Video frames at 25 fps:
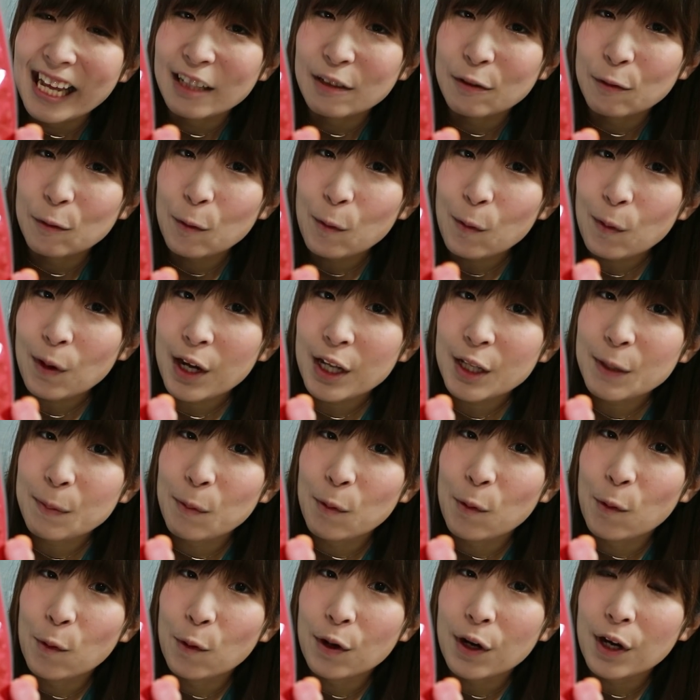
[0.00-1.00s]
えその他に
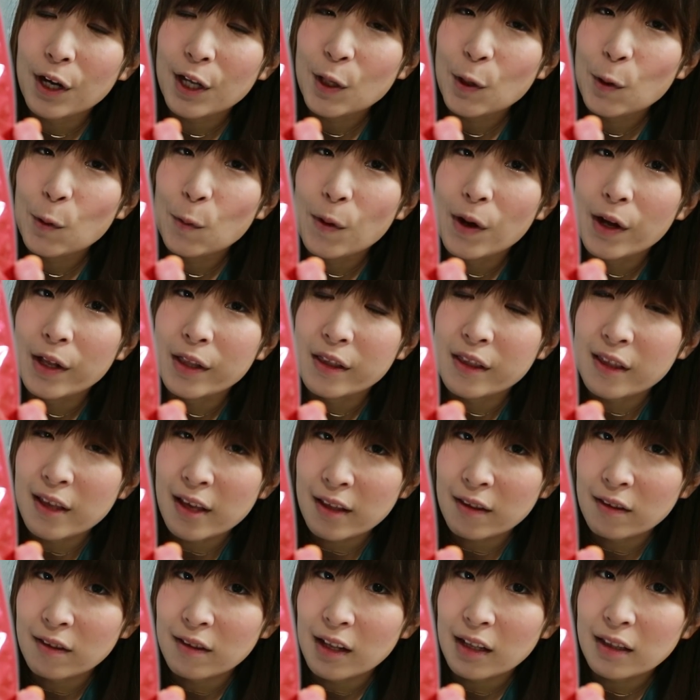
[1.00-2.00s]
も北海道は
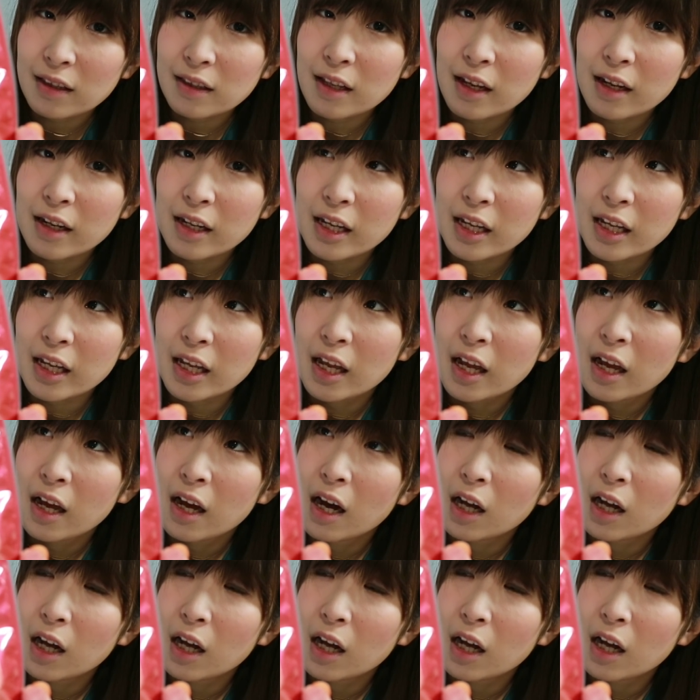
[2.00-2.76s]
チーズだったり、